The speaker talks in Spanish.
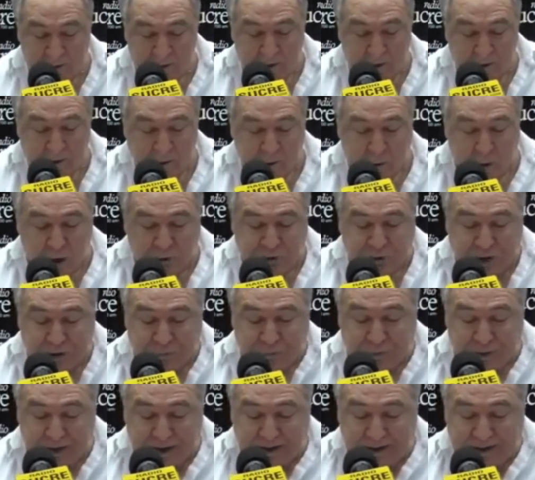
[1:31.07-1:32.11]
Otra
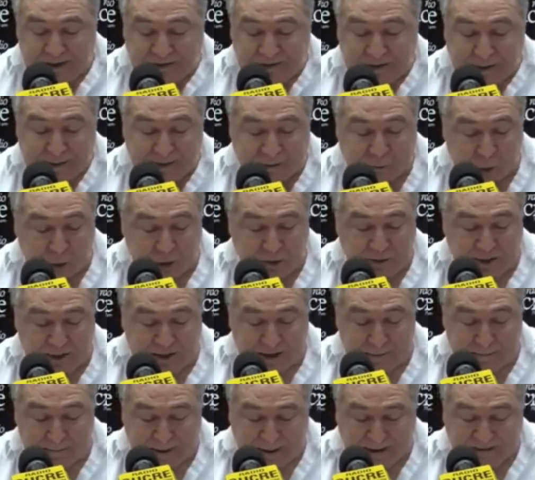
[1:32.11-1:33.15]
fue la agencia de Coining
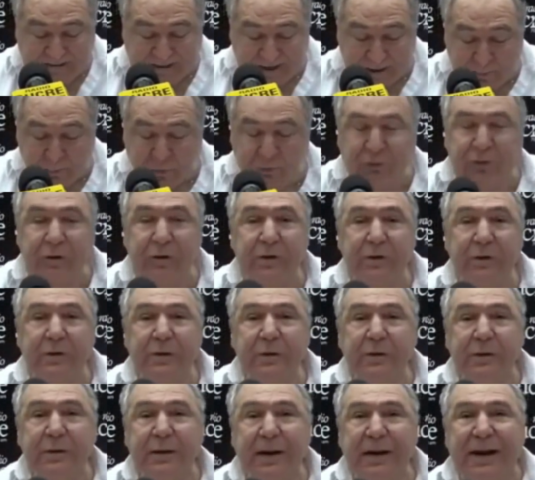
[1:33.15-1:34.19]
en Bálsamos,
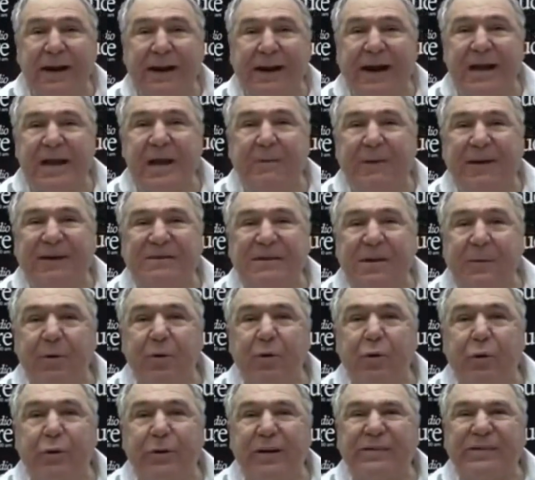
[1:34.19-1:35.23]
en la calle Bálsamos en
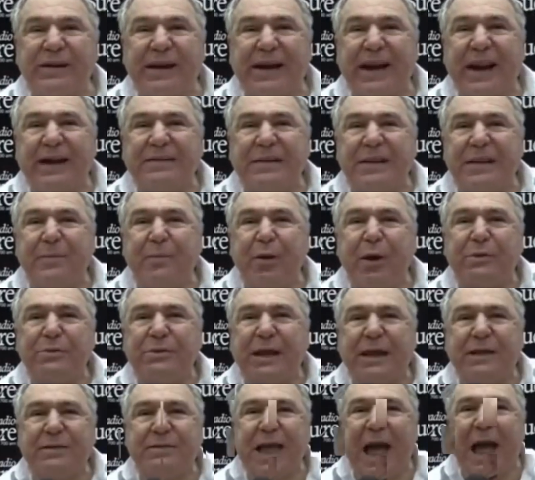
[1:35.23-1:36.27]
Urdesa que la tenemos
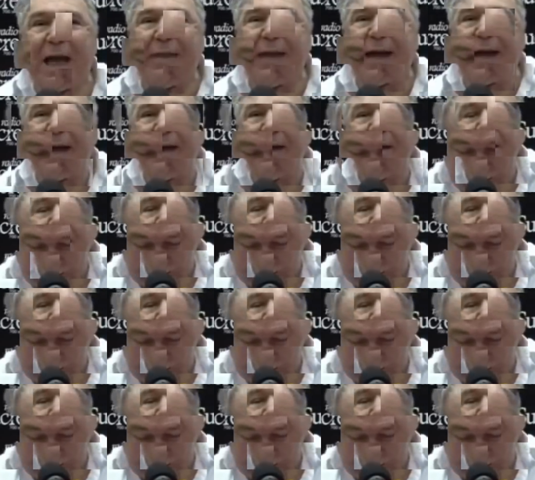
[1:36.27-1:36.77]
detectada.